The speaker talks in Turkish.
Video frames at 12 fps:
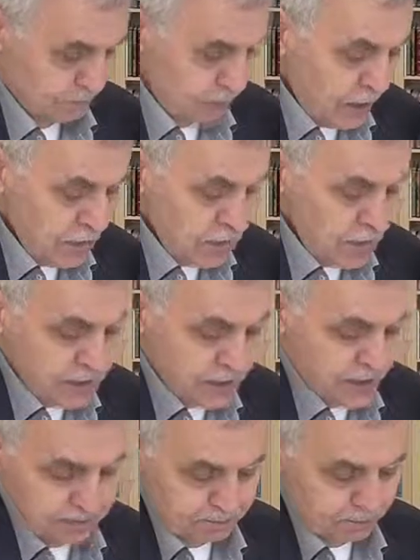
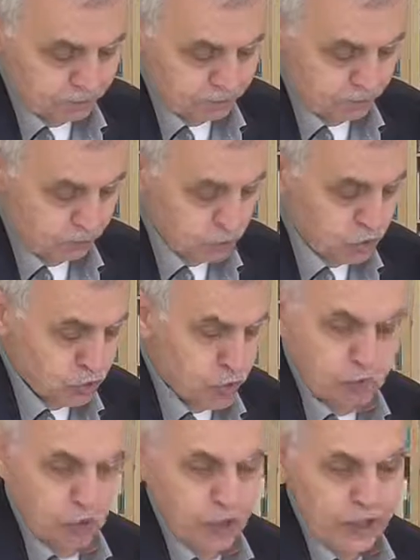Birincisi, bu
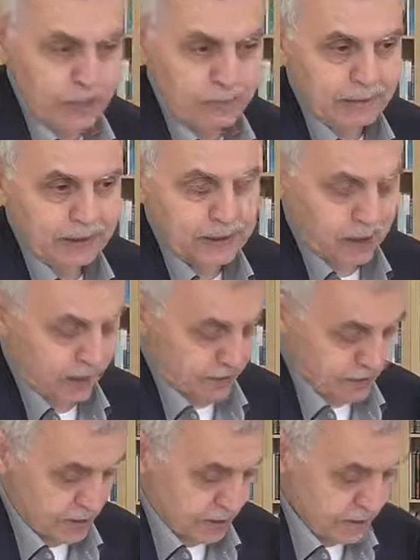çok önemli bir
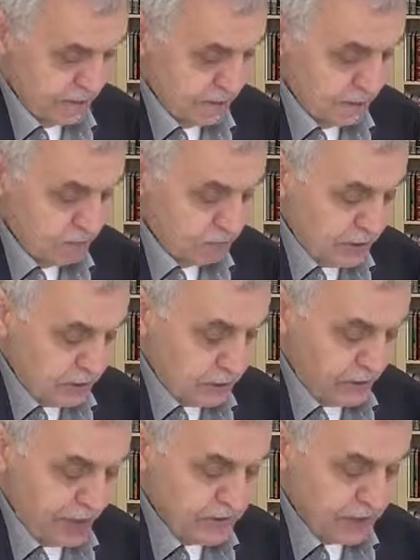kaide. Bir
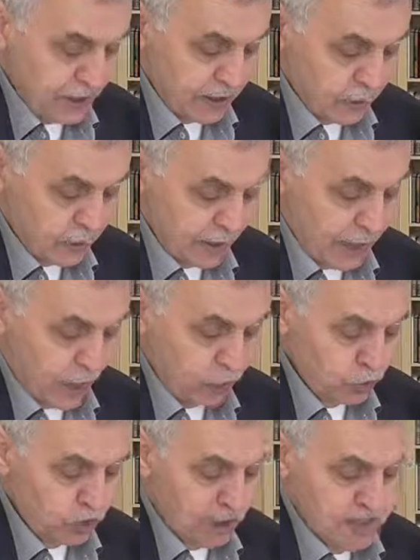fende
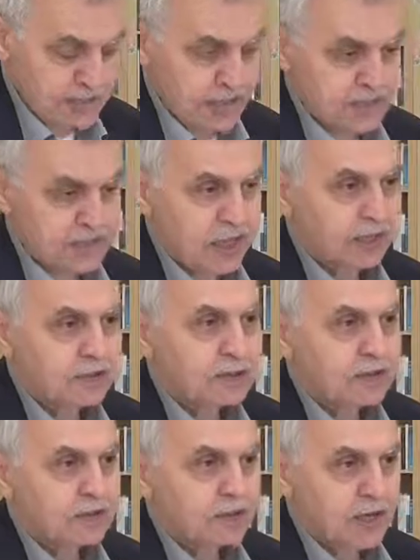veyahut kasasta,
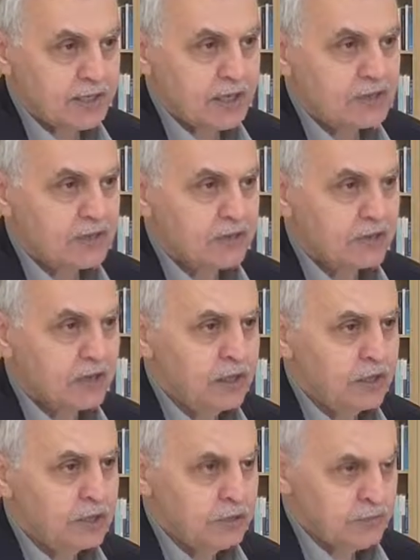kasas
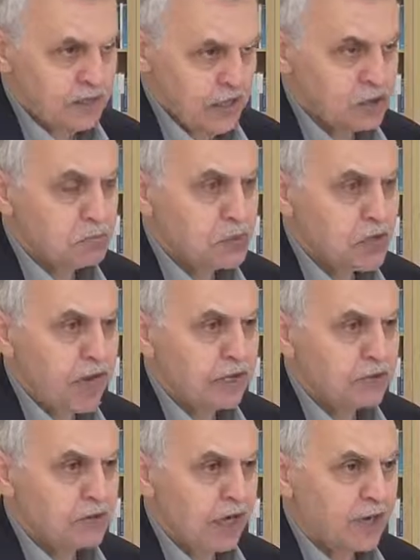dediği geçmişe
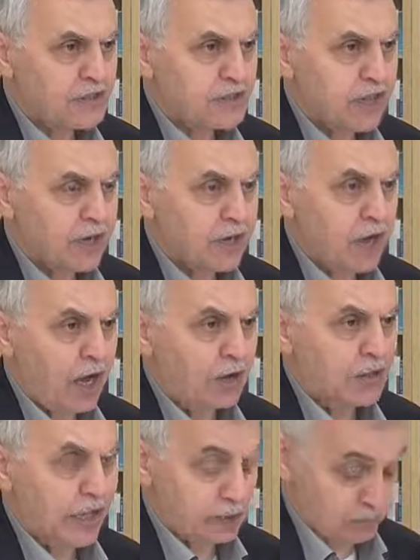ait hadiseleri
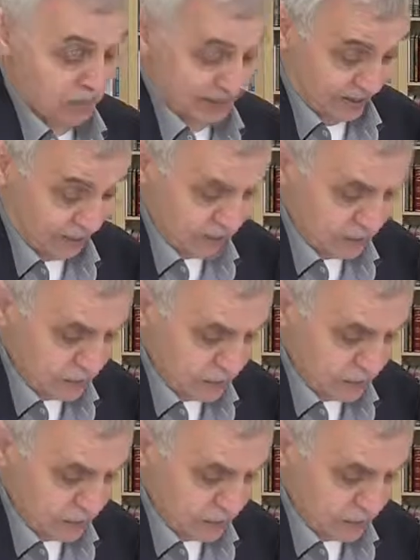anlatmada,